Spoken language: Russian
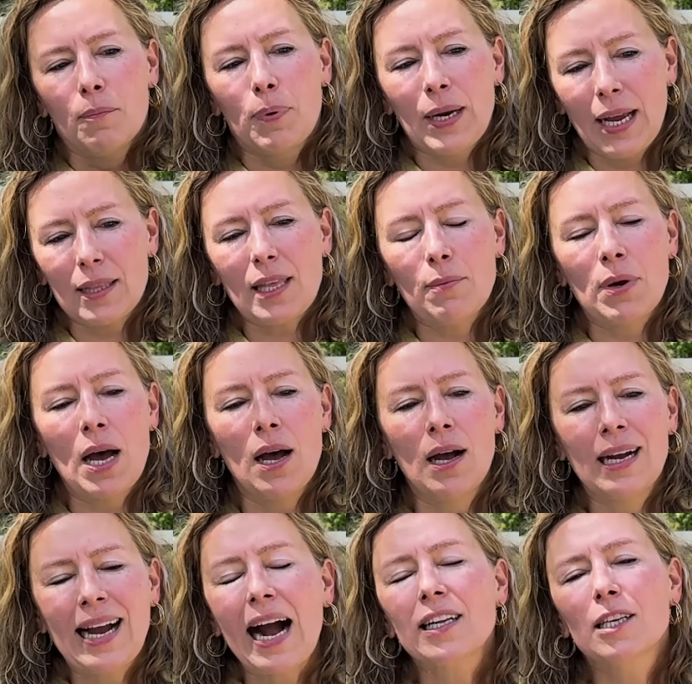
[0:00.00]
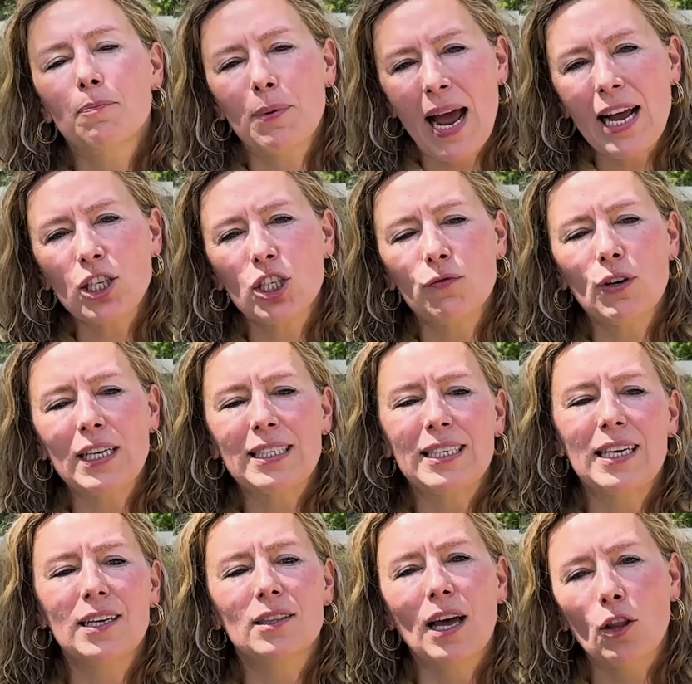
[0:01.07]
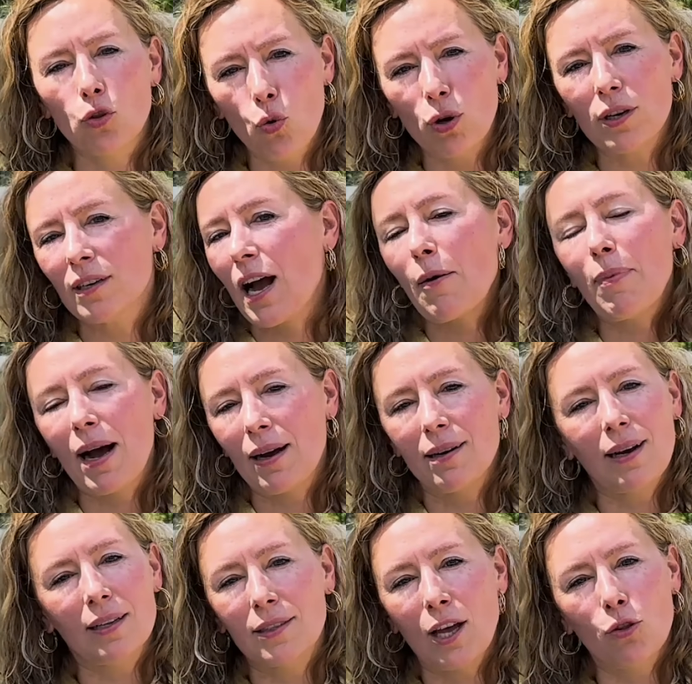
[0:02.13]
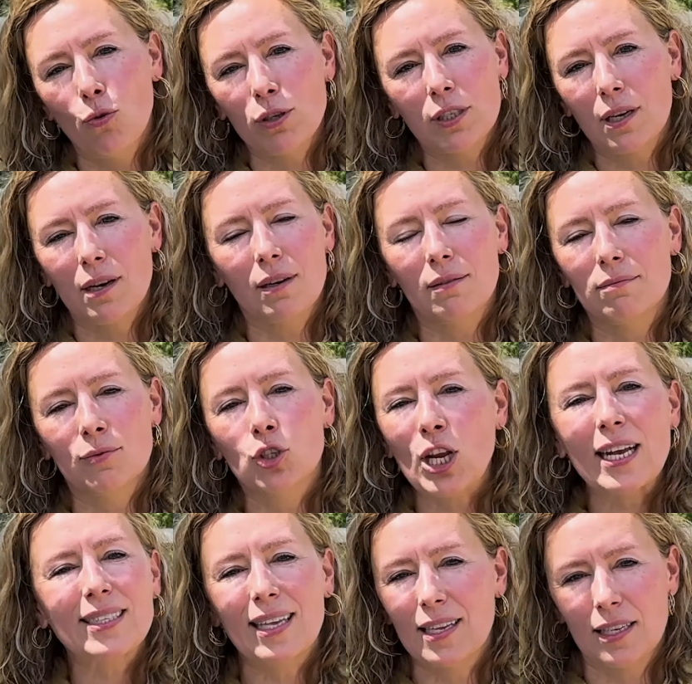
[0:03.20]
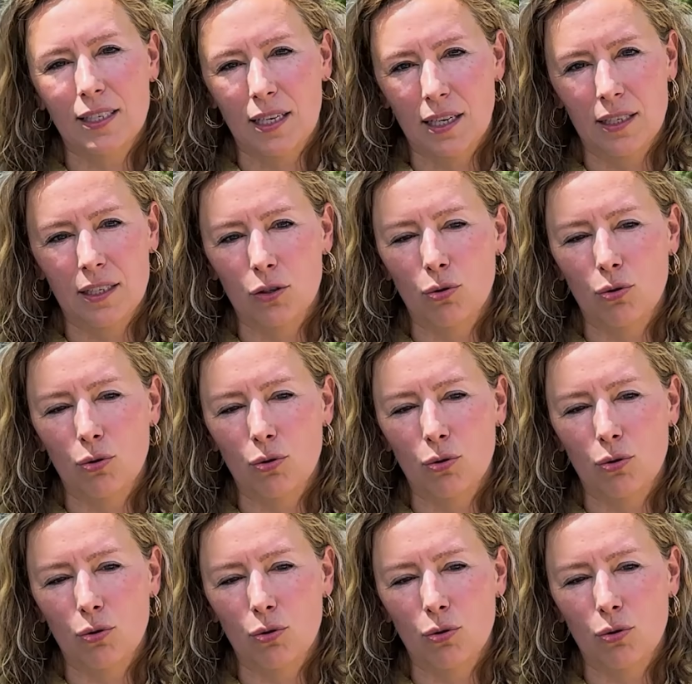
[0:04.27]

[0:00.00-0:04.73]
При этом, как не прячься в России, дано, как бы, от доноса часто не скрыться.